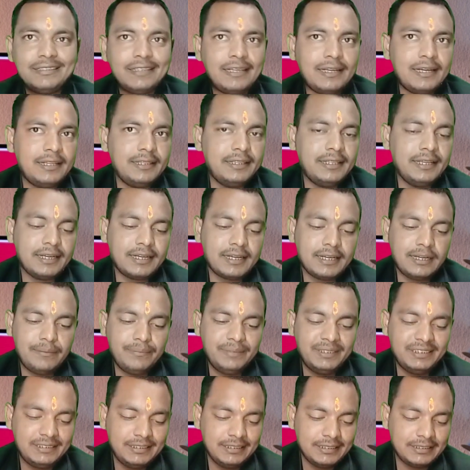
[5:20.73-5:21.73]
तो
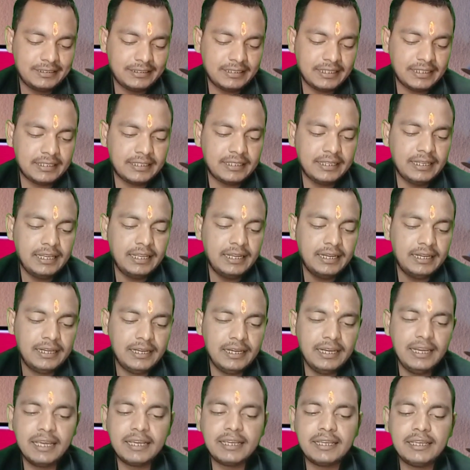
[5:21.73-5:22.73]
आप ये सारा देखकर
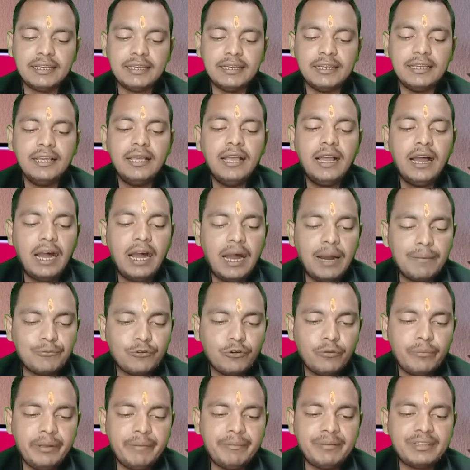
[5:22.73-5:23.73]
भी सीख सकते हैं
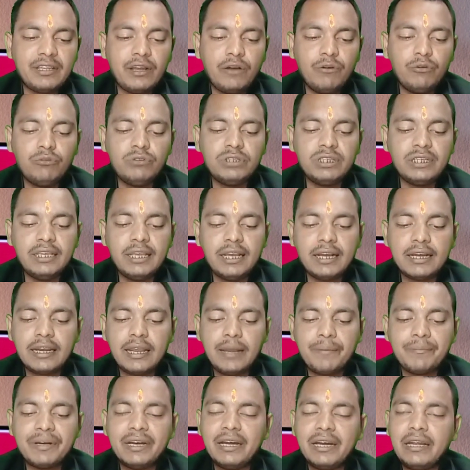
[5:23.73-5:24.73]
लेकिन
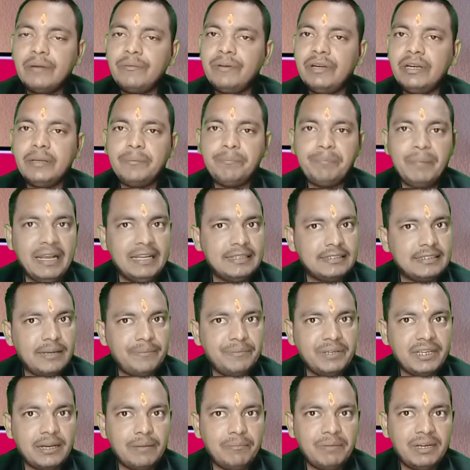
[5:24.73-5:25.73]
आपको मैं बताऊं कि अगर
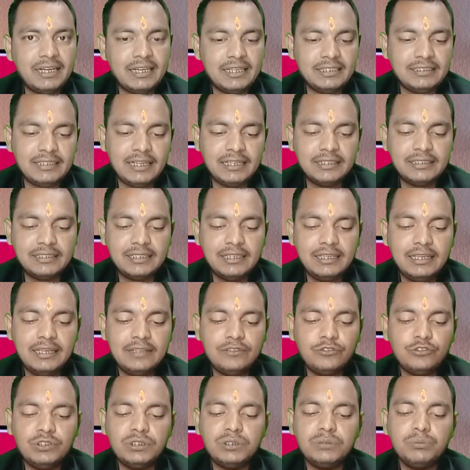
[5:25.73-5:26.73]
आप घर बैठे पैसा
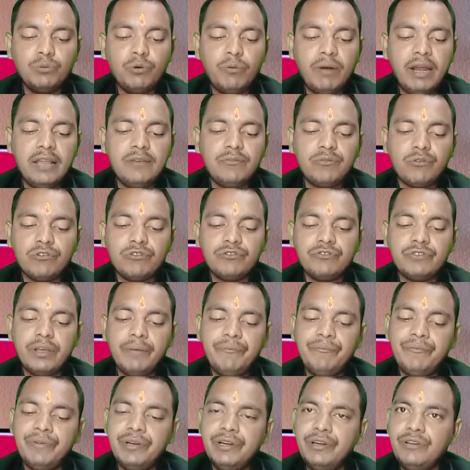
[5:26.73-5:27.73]
भी कमाना चाहते
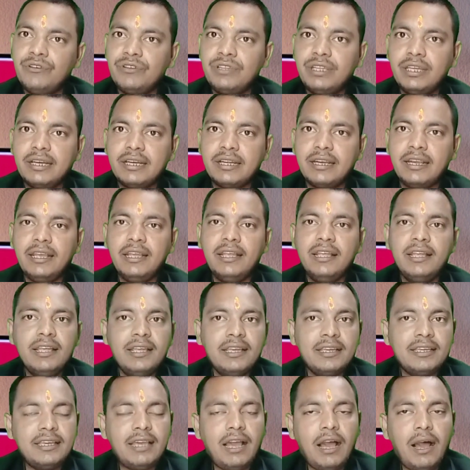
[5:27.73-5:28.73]
हैं जिस मोबाइल फ़ोन से
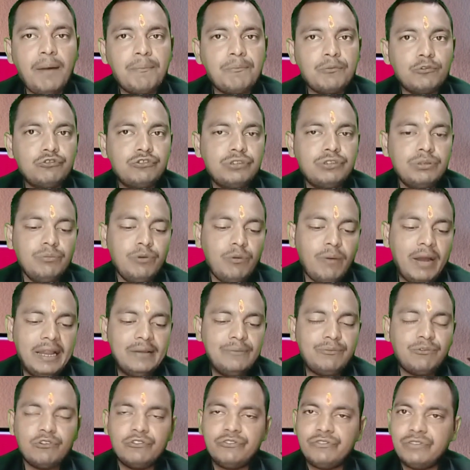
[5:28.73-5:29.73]
आप वीडियो देख रहे हैं
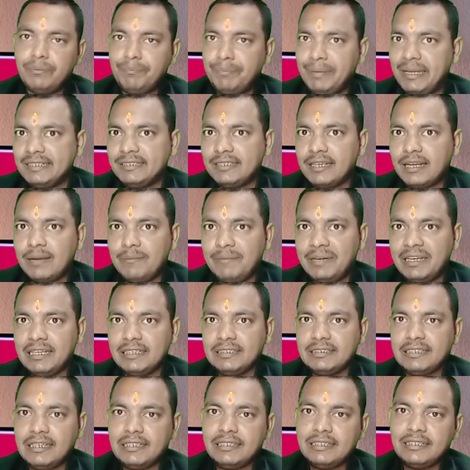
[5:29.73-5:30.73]
क्या आप उसी मोबाइल
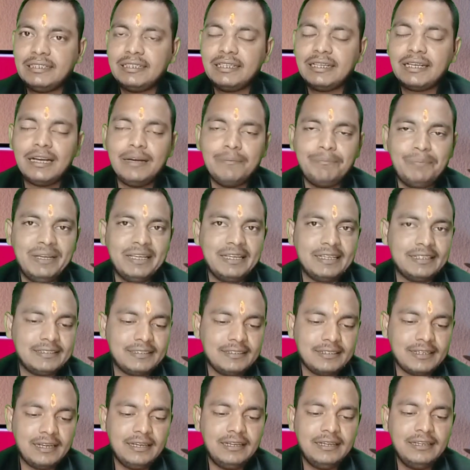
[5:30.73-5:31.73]
फ़ोन से पैसा कमाना
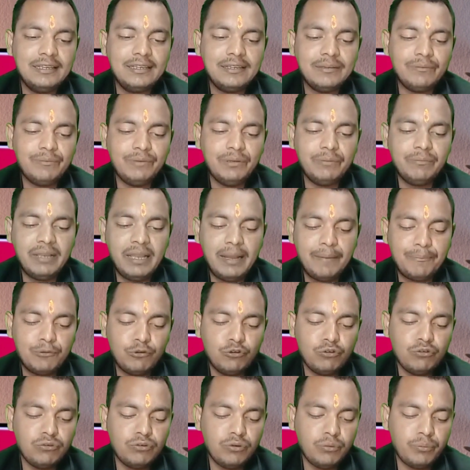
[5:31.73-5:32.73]
चाहते हैं तो एप्लीकेशन का